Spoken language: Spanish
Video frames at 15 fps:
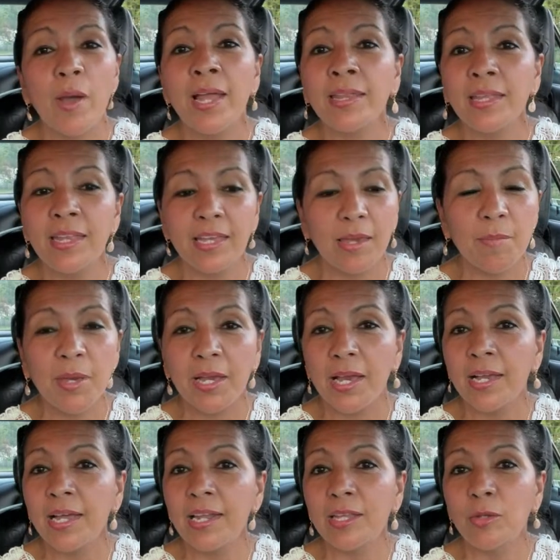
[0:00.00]
Antes de que me
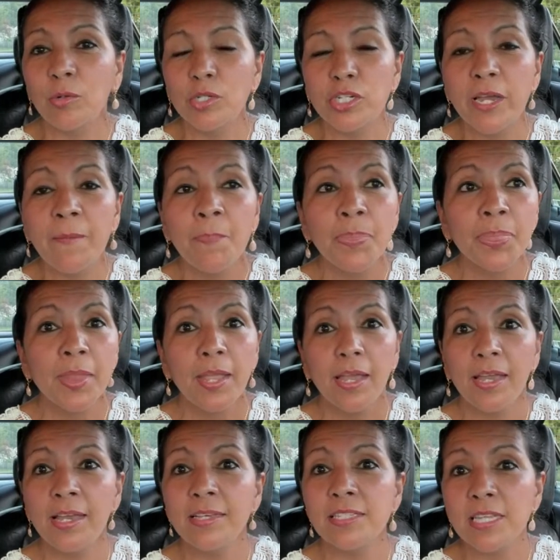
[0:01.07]
caiga la noche,
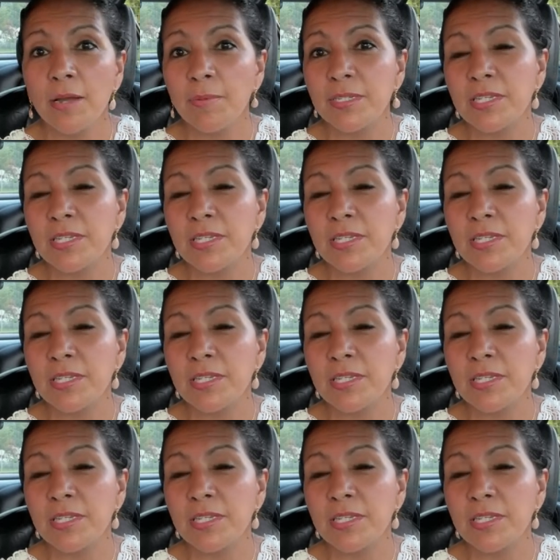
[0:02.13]
estaba